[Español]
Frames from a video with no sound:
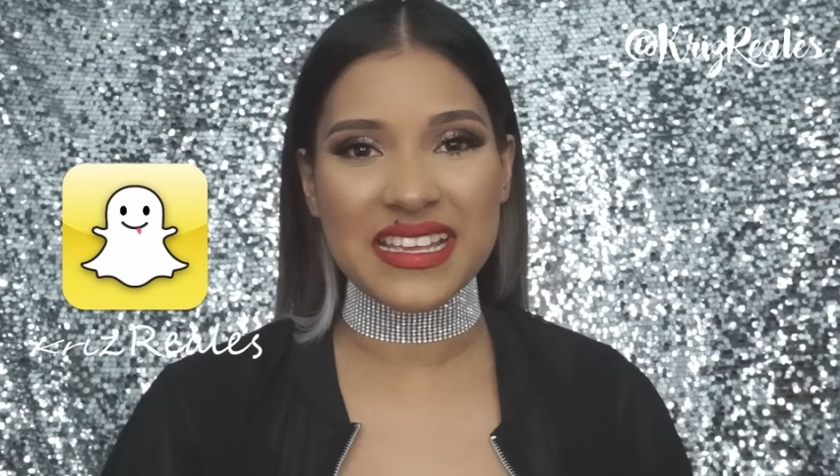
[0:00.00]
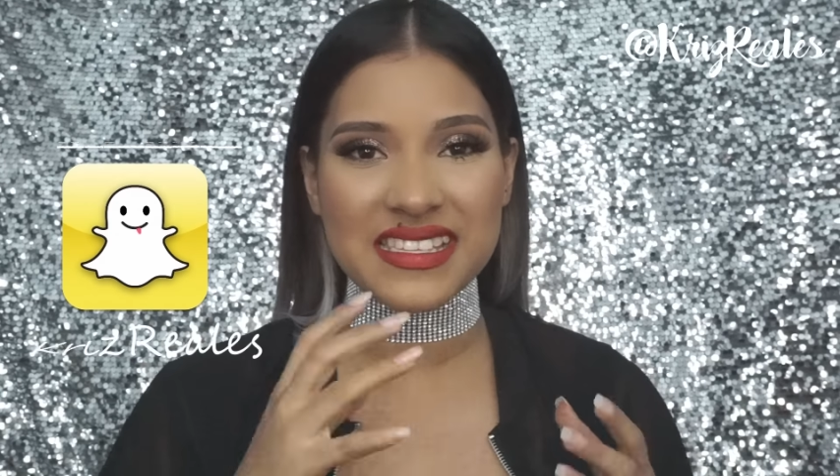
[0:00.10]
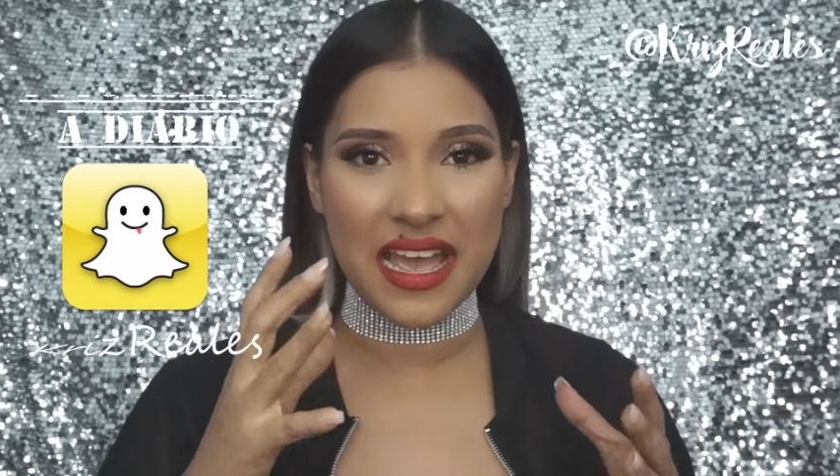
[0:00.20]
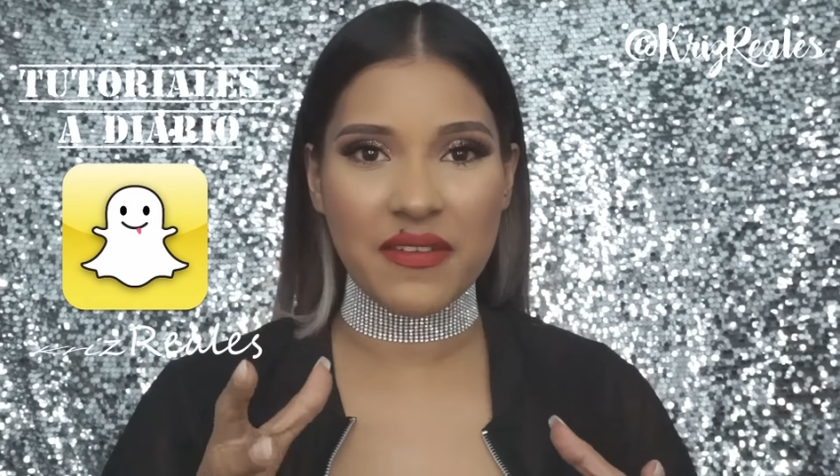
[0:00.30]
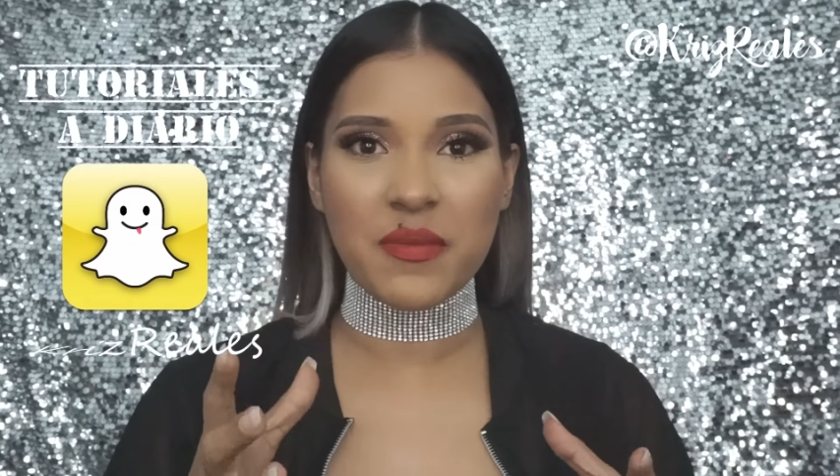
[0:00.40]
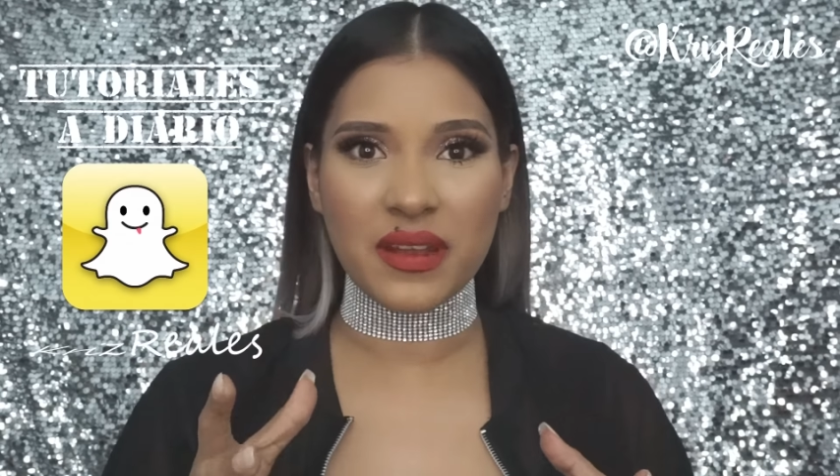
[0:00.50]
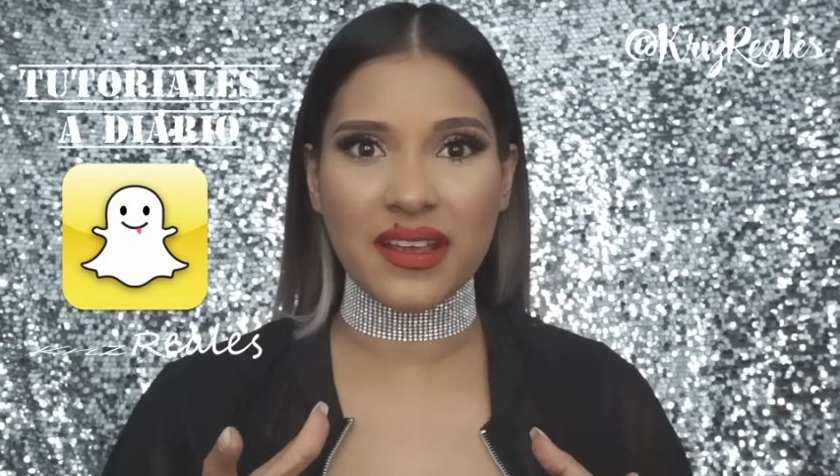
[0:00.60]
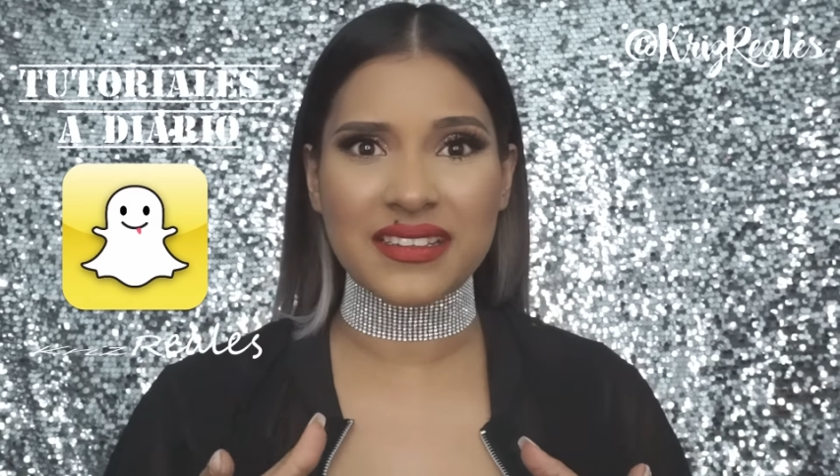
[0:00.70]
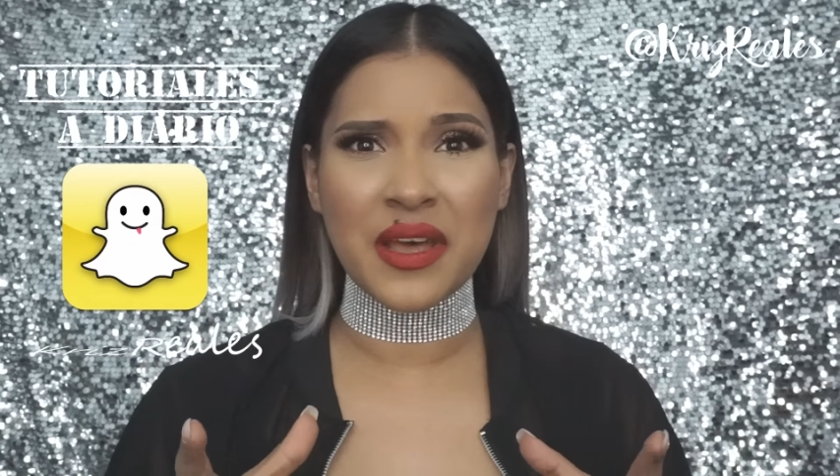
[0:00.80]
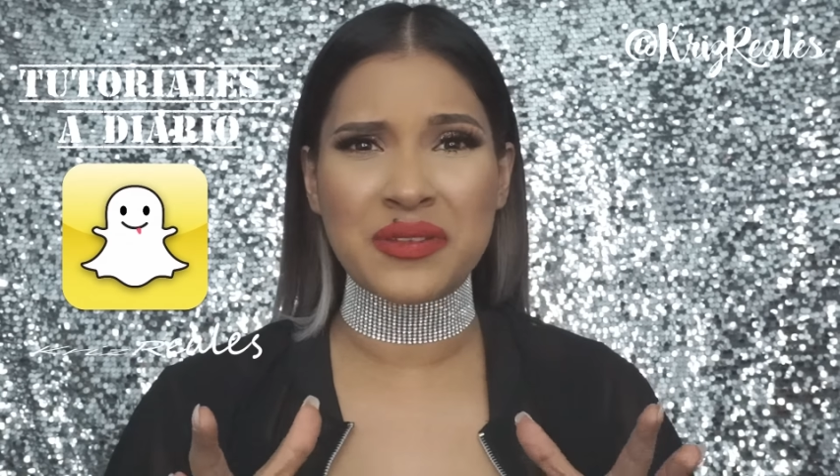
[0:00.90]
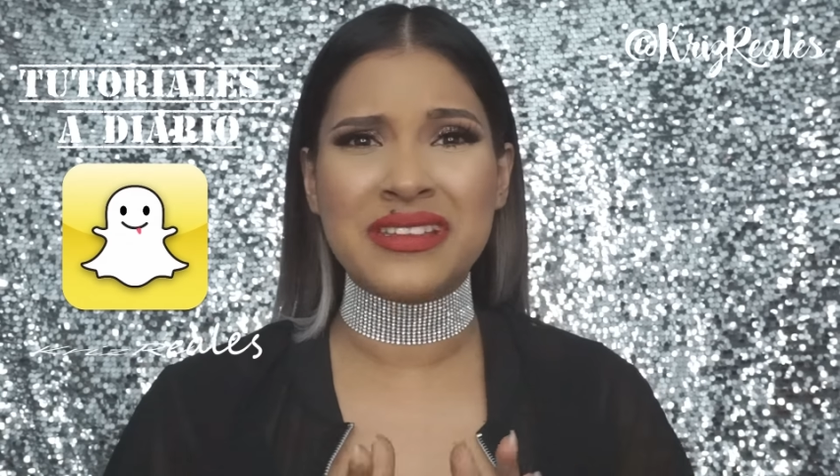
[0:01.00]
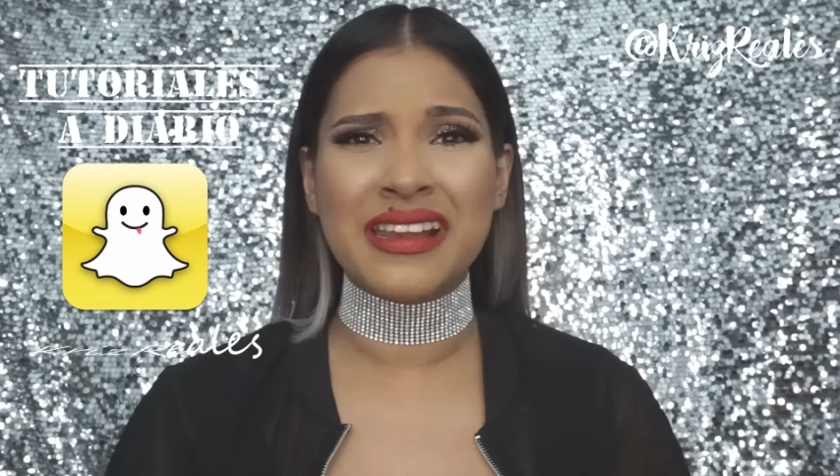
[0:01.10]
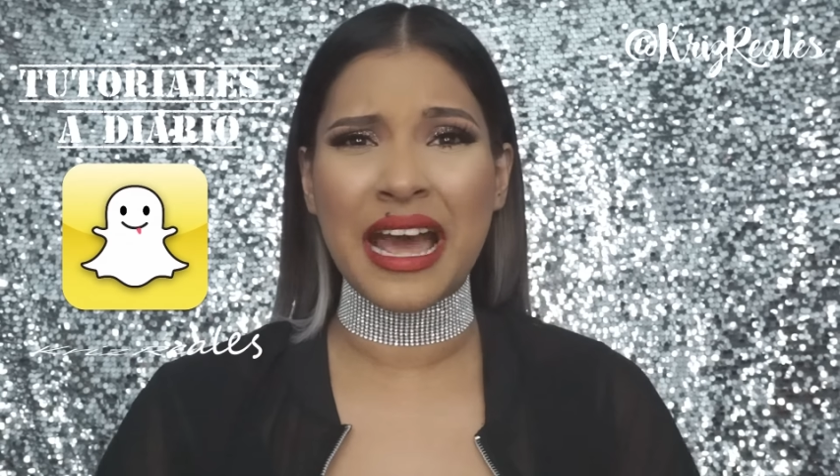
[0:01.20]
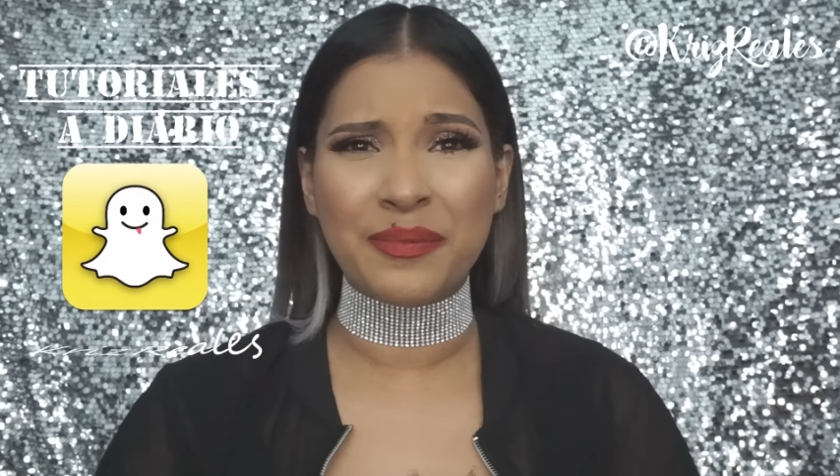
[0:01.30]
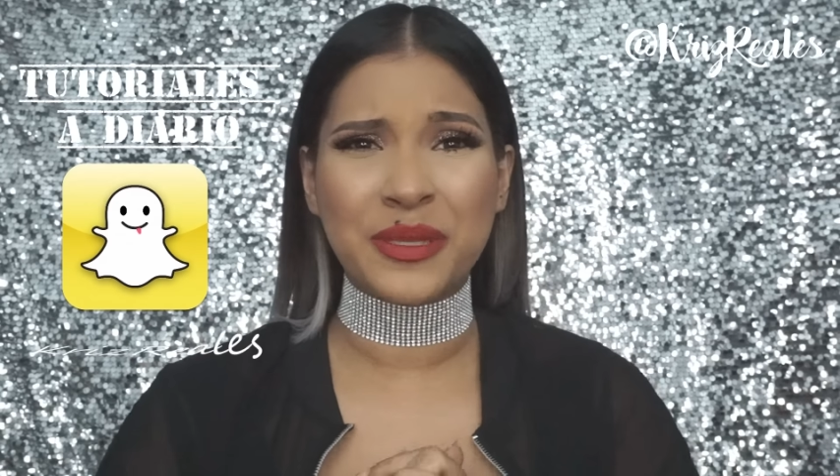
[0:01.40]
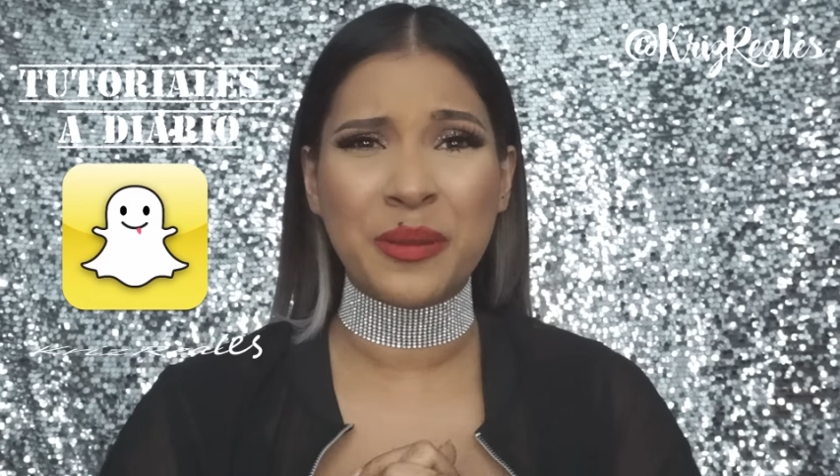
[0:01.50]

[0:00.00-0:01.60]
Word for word: saben, ¿verdad? Que he estado sin laptop